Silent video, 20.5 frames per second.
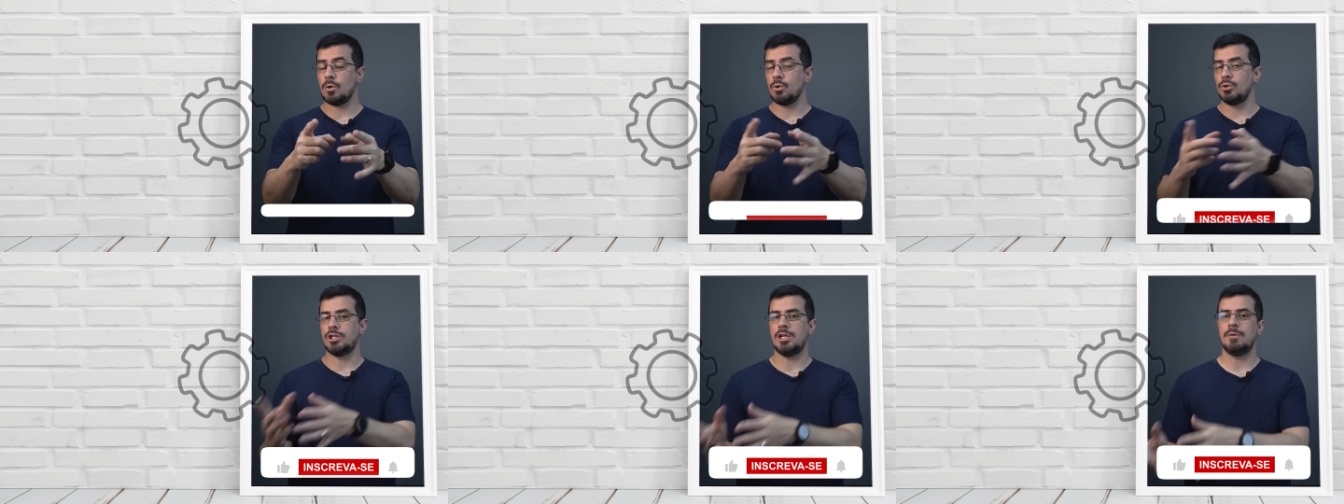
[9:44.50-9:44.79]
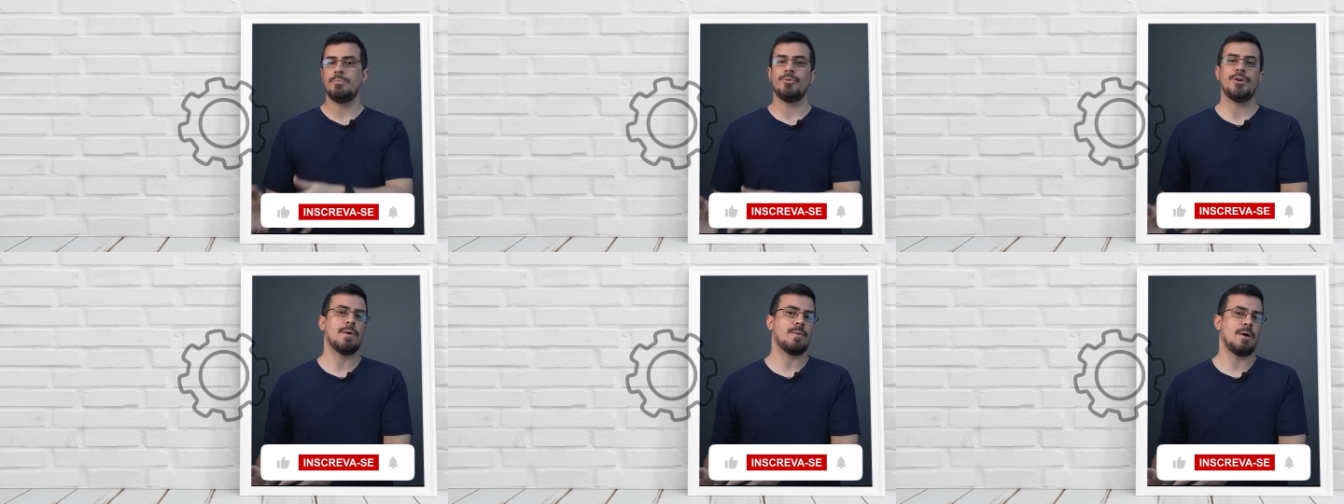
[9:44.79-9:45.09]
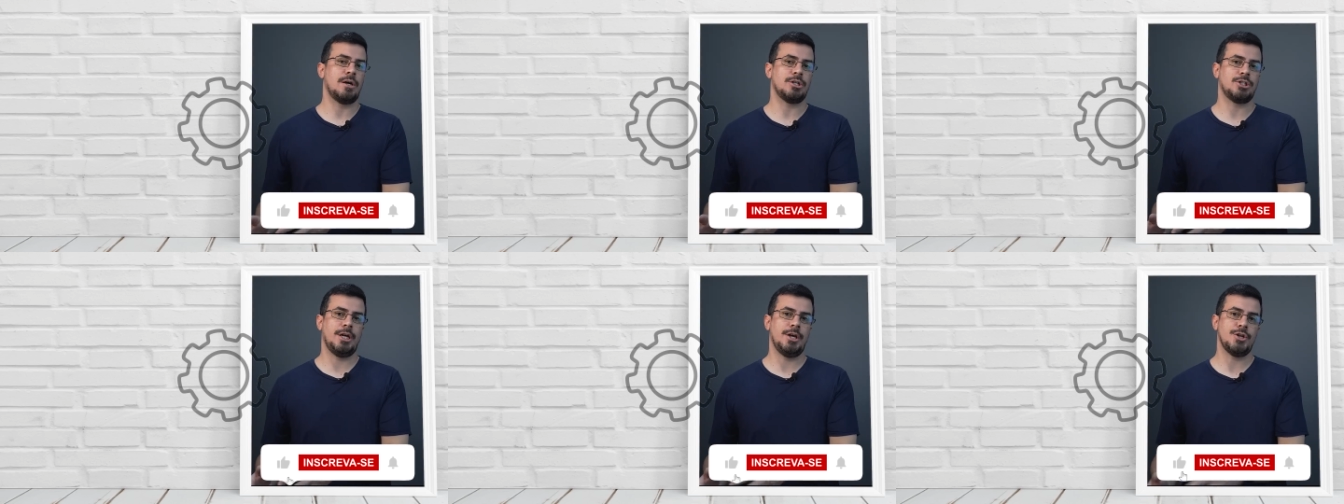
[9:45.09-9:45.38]
contribuir
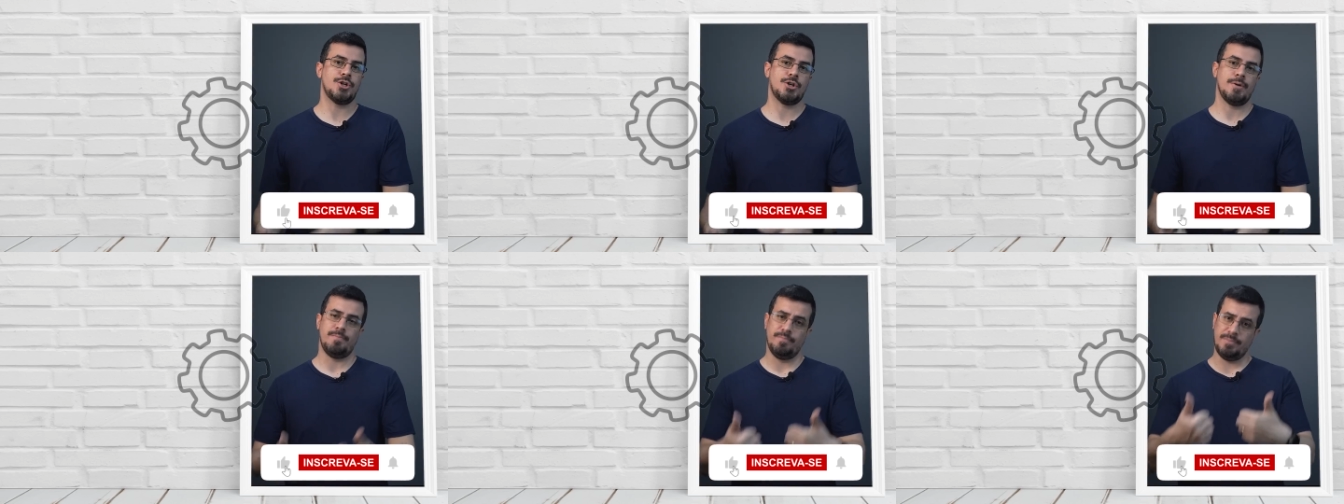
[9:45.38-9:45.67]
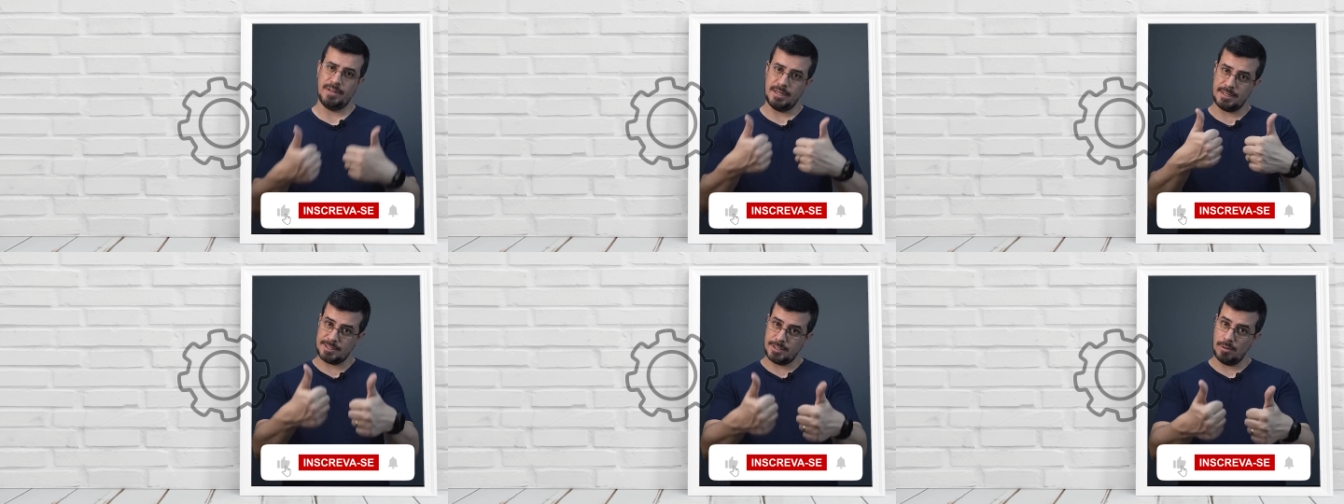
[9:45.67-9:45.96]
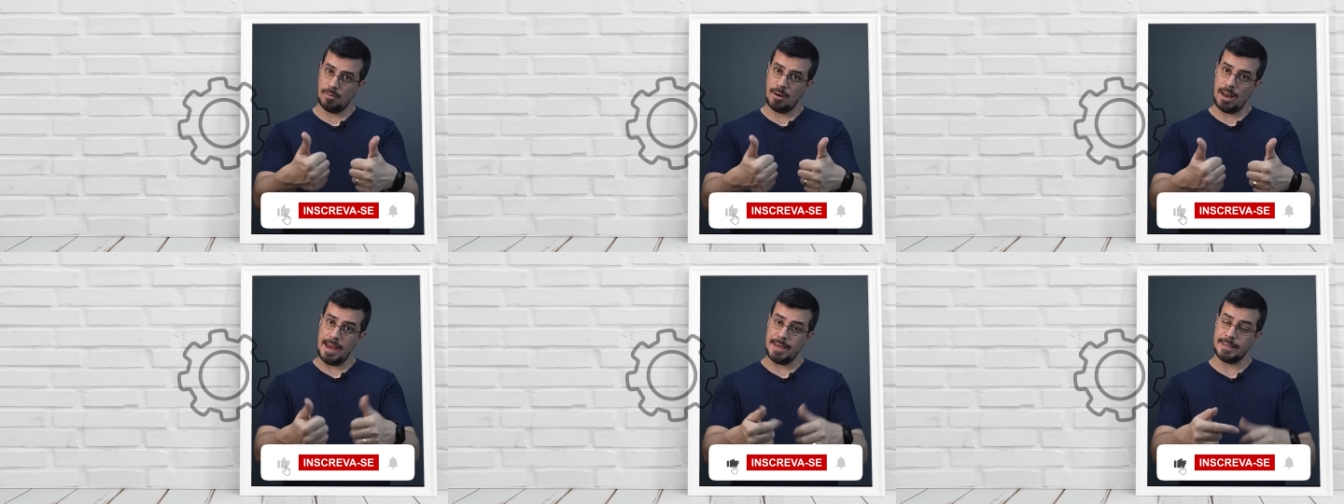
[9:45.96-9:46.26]
com a gente, deixe
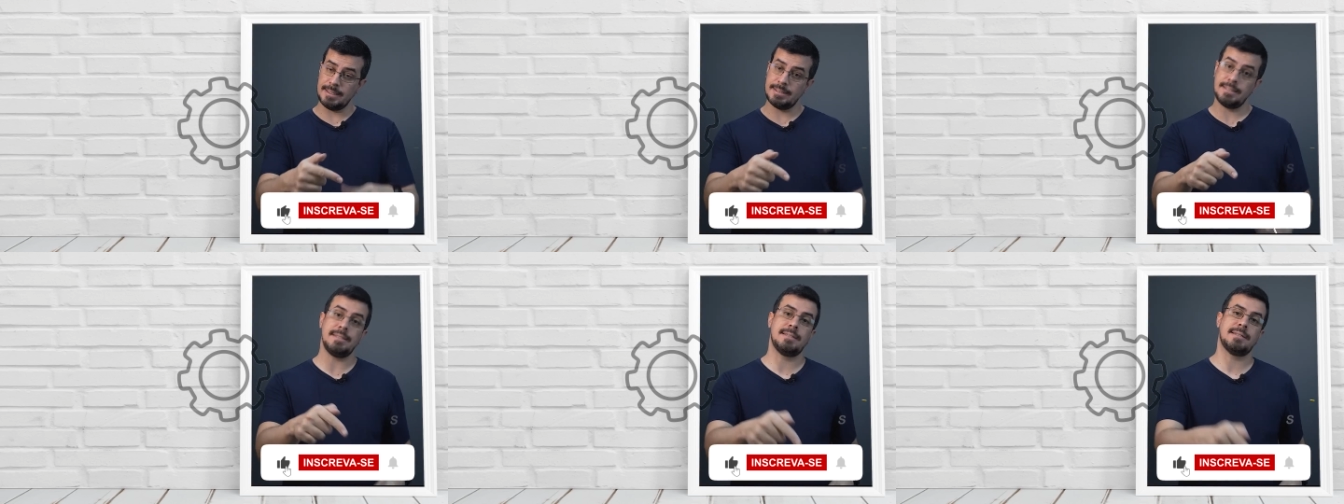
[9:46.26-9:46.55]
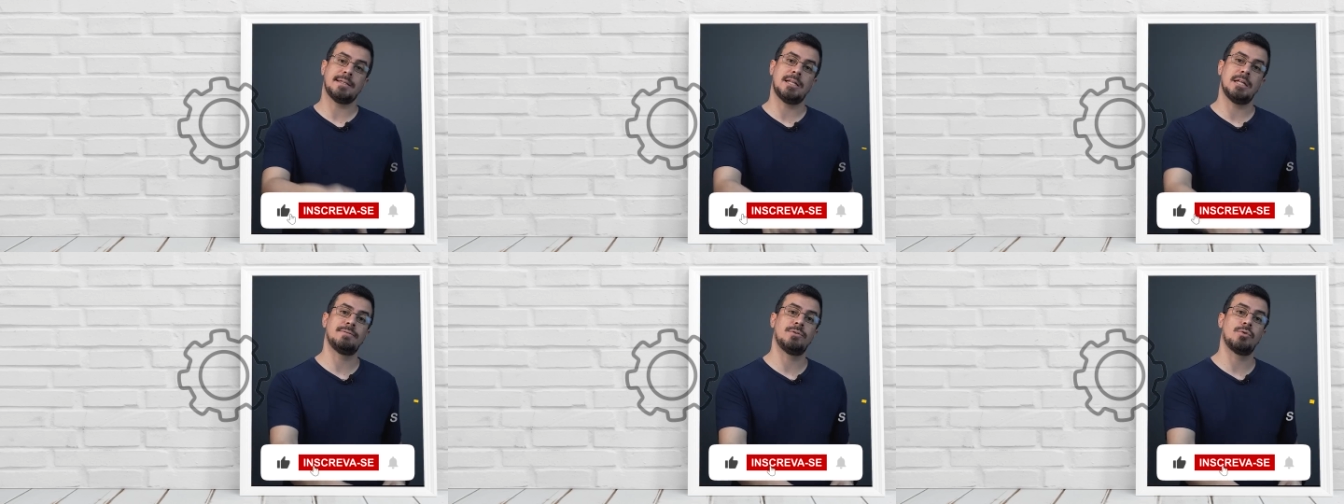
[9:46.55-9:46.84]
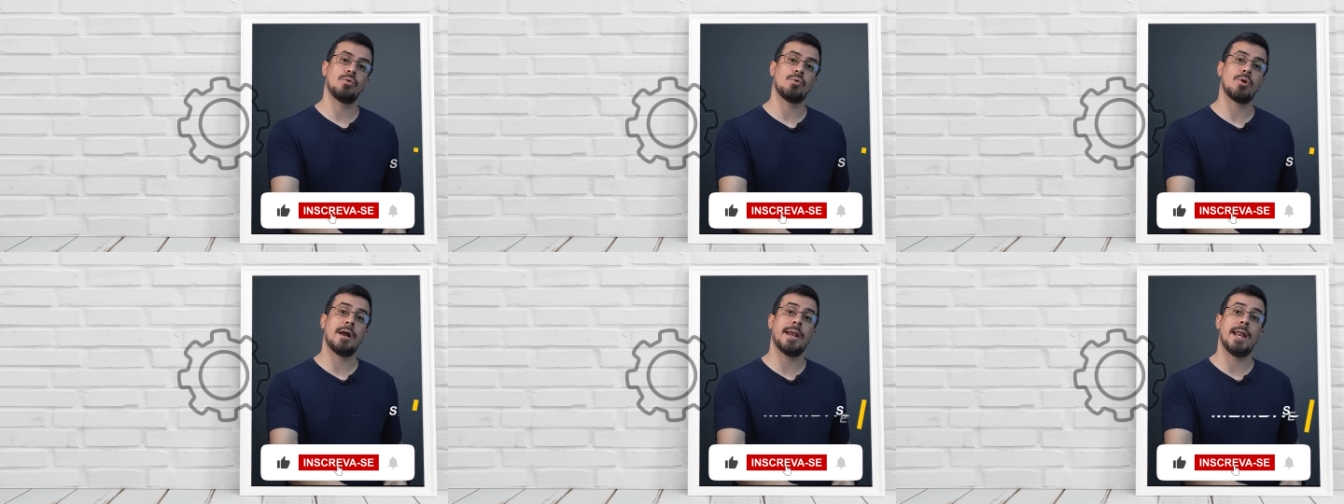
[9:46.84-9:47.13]
seu like, se
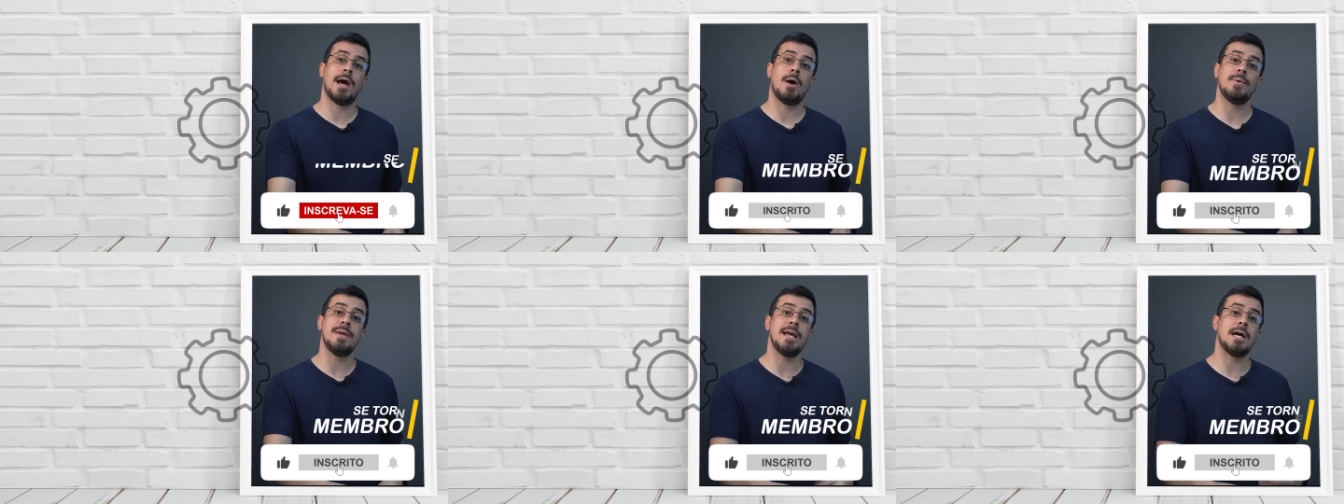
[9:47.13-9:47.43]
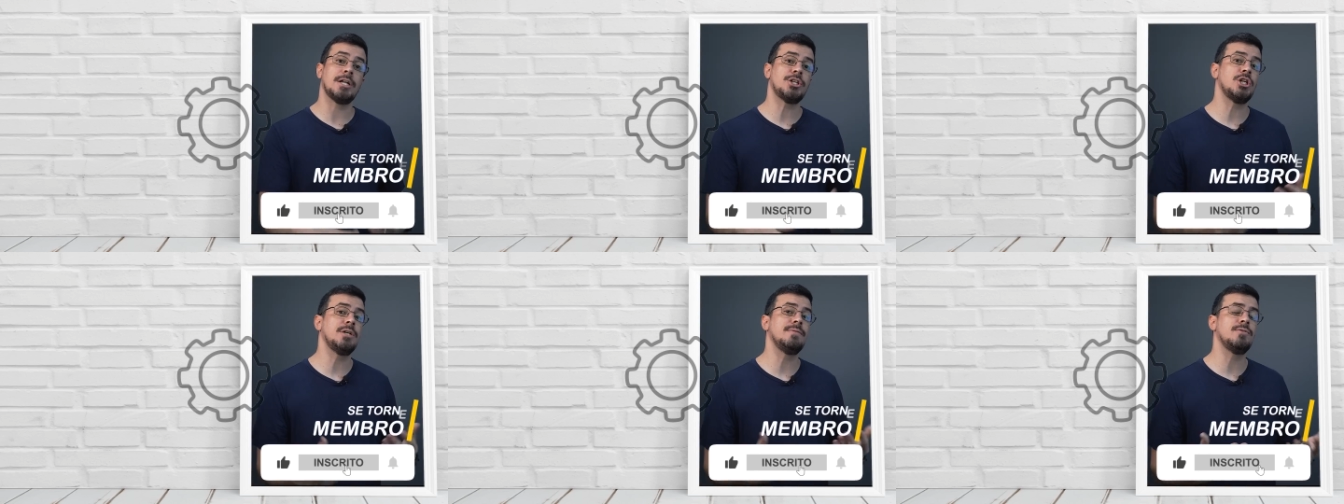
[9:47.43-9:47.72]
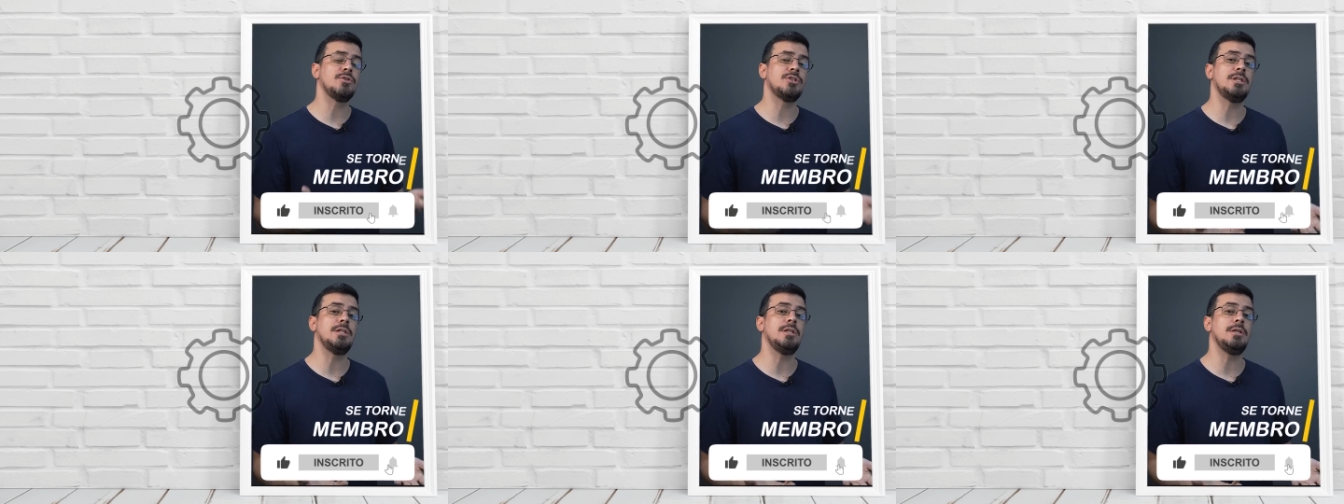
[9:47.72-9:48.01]
inscreva no canal e
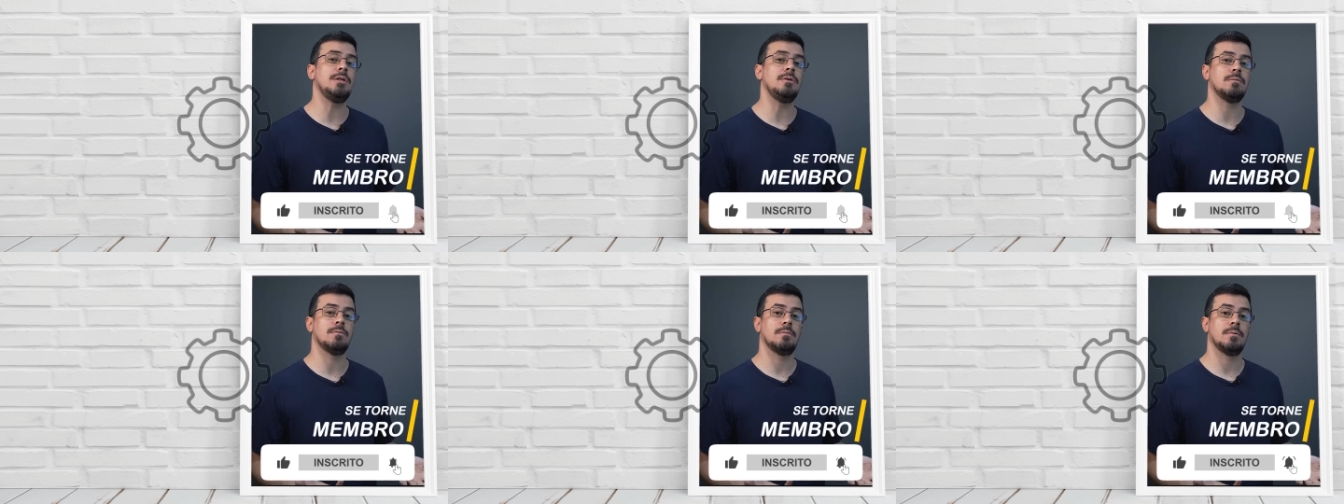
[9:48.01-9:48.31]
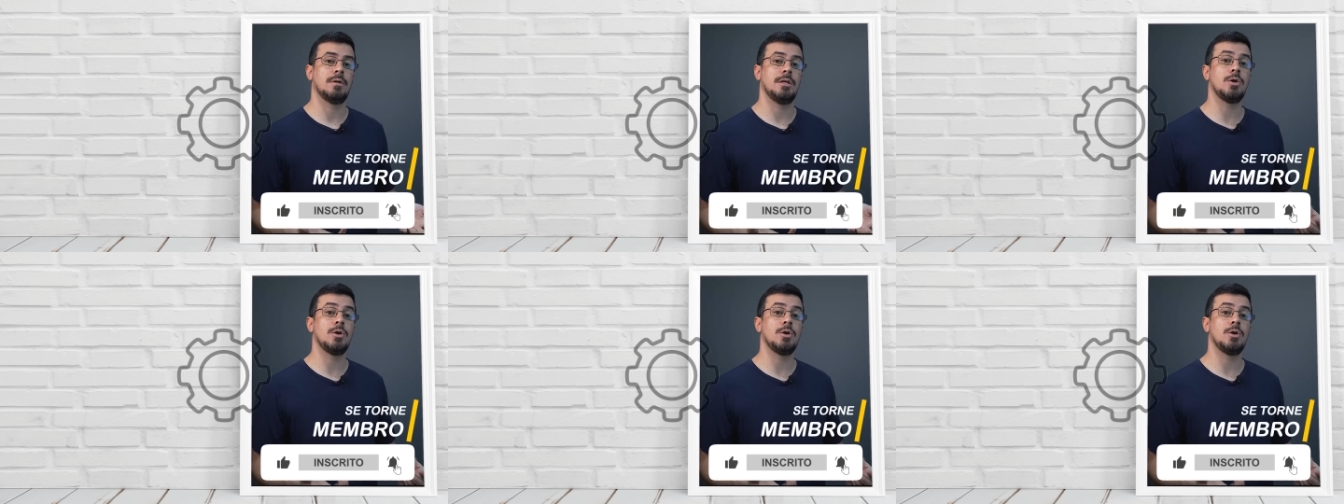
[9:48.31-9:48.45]
ative o sininho.